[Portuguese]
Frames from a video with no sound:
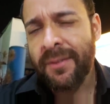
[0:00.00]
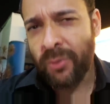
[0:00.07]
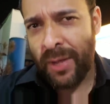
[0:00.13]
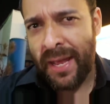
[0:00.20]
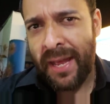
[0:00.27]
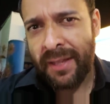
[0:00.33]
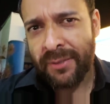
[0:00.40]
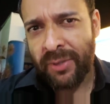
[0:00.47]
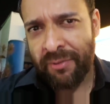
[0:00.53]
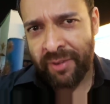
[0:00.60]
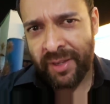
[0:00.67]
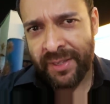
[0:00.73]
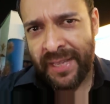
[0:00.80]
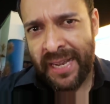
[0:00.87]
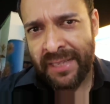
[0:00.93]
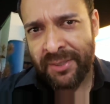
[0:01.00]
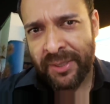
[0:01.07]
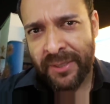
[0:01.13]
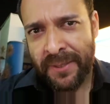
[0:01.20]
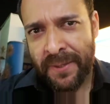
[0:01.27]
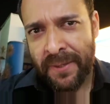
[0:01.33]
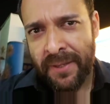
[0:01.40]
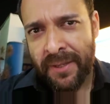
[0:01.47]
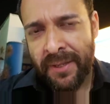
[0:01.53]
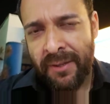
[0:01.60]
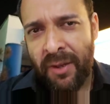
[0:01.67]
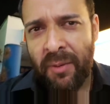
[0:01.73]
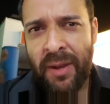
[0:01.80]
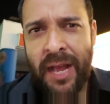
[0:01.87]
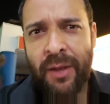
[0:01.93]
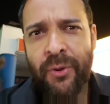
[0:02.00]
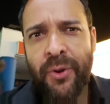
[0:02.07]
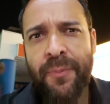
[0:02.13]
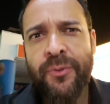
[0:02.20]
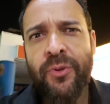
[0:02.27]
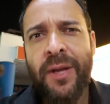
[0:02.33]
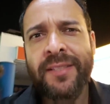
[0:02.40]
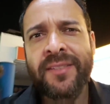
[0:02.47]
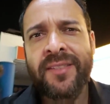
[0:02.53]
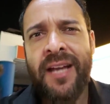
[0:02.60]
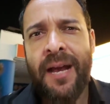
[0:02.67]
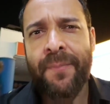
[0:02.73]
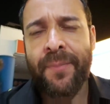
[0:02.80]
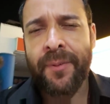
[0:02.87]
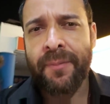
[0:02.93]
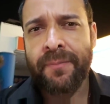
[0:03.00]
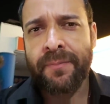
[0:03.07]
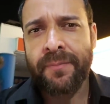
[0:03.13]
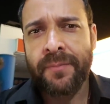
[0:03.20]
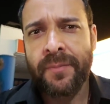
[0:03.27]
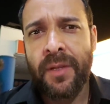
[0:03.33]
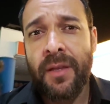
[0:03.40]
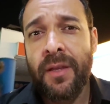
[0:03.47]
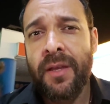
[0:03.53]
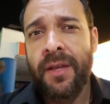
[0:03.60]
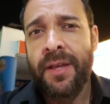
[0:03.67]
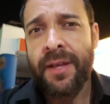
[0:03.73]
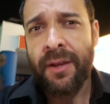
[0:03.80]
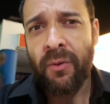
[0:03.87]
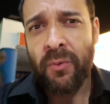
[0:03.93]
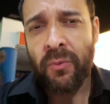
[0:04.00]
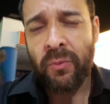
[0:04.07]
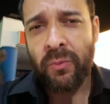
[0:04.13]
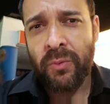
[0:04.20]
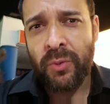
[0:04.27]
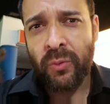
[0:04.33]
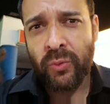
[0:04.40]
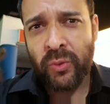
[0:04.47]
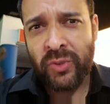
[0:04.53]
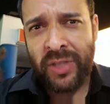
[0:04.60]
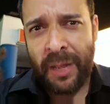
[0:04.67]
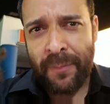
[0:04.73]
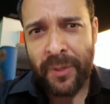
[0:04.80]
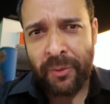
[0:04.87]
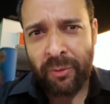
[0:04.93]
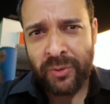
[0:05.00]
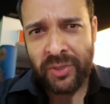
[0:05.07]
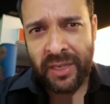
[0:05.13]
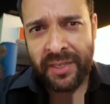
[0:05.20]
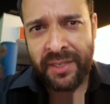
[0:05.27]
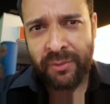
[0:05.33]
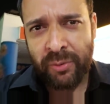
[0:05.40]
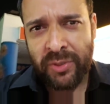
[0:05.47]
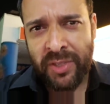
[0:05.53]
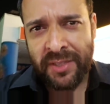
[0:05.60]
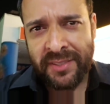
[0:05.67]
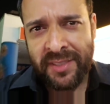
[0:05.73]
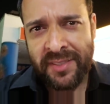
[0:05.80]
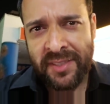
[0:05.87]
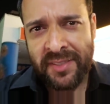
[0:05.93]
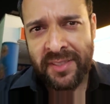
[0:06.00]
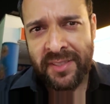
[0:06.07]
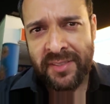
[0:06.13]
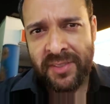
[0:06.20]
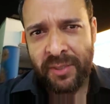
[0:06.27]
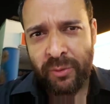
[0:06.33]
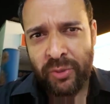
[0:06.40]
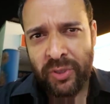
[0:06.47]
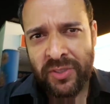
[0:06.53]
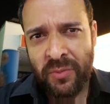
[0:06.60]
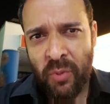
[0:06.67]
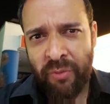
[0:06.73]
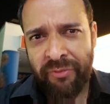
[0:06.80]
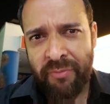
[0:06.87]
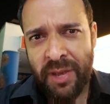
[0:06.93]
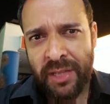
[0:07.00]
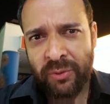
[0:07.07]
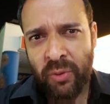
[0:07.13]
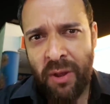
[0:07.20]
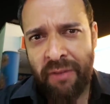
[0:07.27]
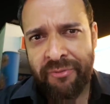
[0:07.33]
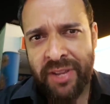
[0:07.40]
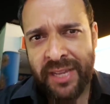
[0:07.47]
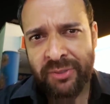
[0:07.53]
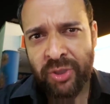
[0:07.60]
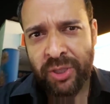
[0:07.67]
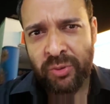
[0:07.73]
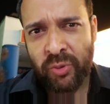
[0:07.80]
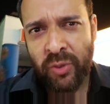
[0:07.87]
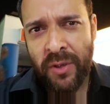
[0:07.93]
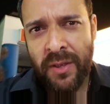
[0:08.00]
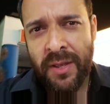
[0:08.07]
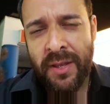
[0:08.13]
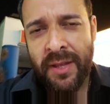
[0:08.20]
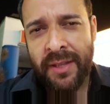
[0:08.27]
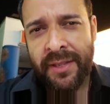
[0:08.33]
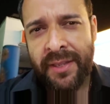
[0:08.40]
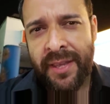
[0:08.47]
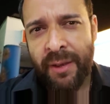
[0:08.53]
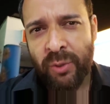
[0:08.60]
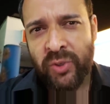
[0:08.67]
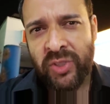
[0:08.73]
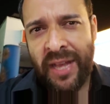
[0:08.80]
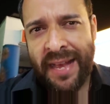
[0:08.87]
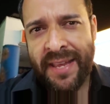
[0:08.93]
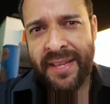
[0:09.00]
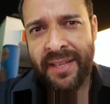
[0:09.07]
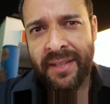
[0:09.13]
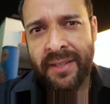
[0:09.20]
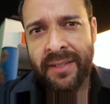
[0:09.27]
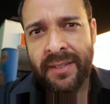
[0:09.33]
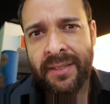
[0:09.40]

Não é? Não é verdade? Vamos lá, grupo de WhatsApp. Eu, em um dos capítulos aqui do 365 Dias em Movimento, eu havia dito que eu saí